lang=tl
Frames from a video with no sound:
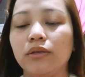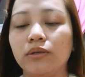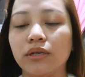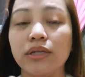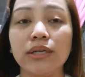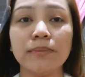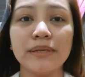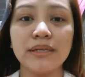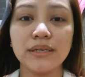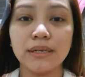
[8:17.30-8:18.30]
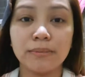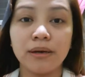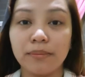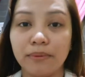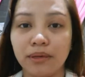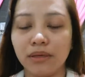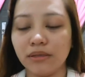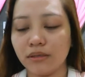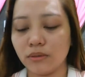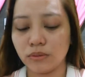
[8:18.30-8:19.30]
Yun, kanina pala naglaba kami.
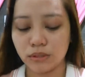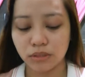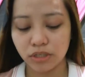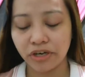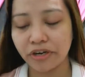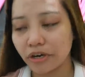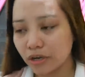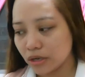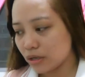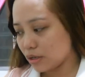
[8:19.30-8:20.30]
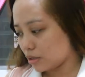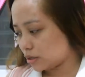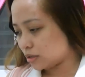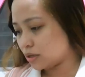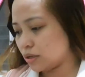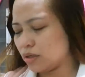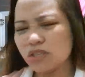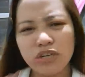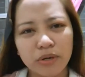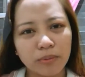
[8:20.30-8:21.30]
Hindi ko na-share. Ano
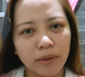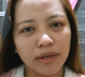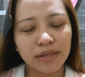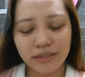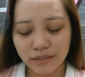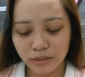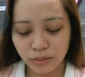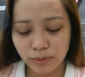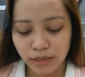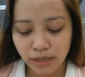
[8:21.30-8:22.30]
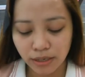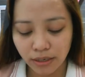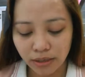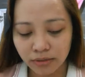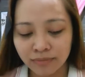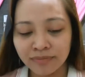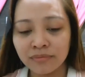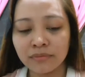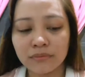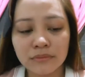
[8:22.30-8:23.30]
share ko ba? Hindi ko malala.
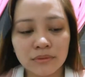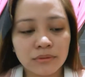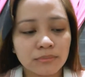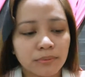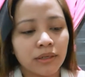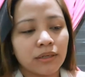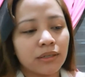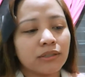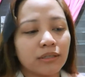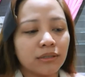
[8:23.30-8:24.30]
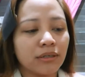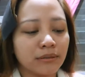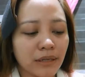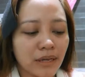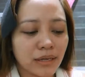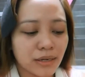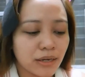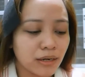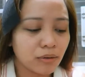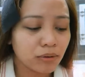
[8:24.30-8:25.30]
Para kasing ang
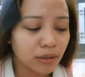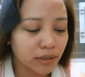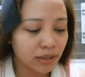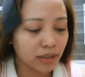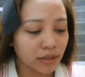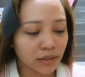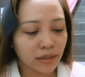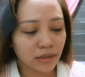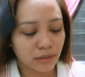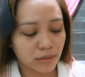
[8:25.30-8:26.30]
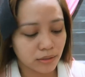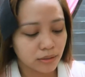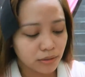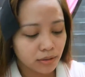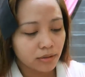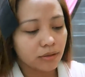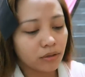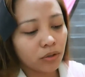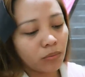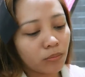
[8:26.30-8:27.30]
naaalala ko lang eh,
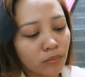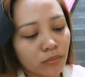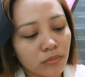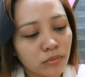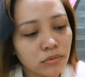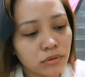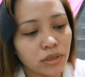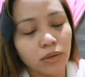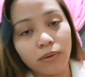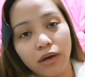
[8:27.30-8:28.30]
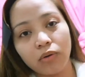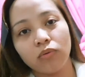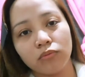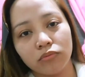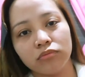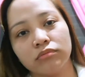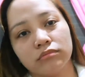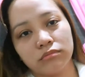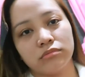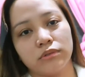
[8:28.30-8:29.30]
yung ginawa kong
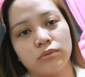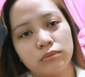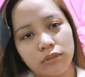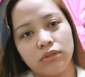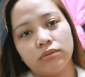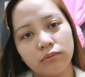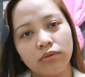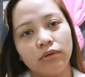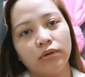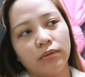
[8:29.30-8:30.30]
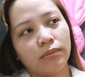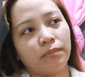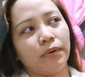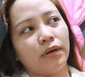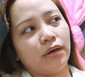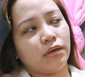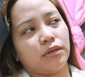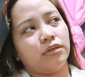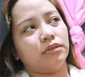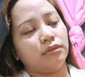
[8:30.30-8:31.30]
tawag dito.
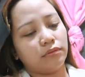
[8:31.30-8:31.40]
Pag